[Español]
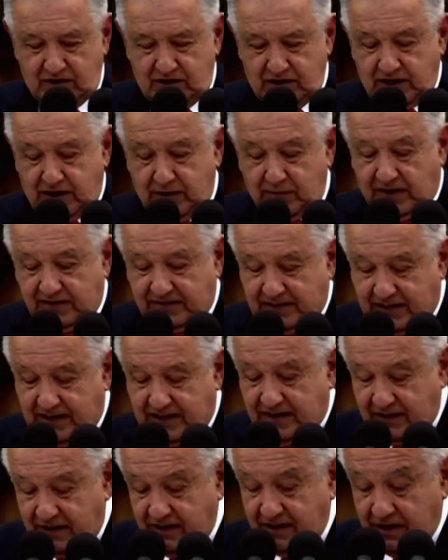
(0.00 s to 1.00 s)
que iba a ser
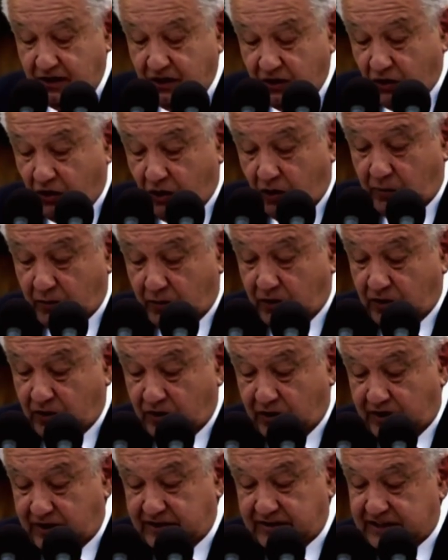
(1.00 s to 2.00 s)
como
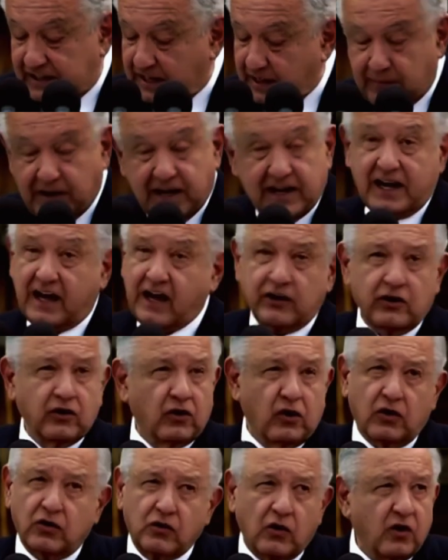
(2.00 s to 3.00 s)
en Dinamarca. No,
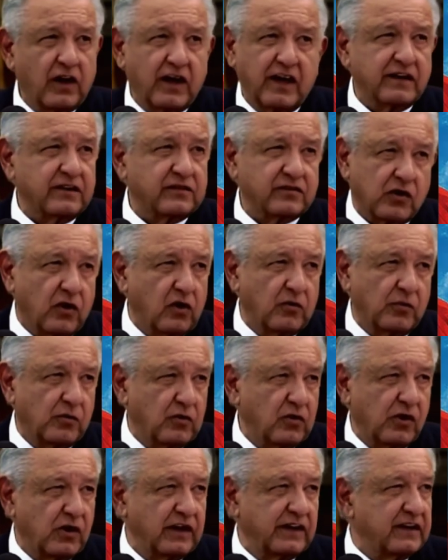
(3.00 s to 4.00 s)
no es
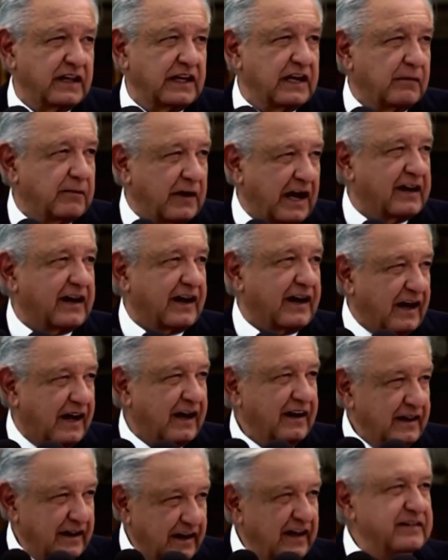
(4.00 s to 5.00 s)
como en Dinamarca,
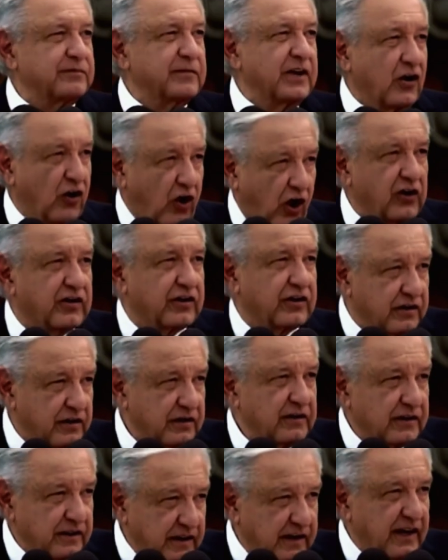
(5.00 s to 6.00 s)
es mejor
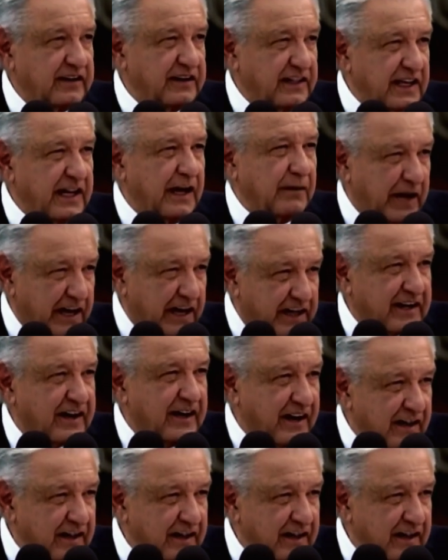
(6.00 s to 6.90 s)
que en Dinamarca.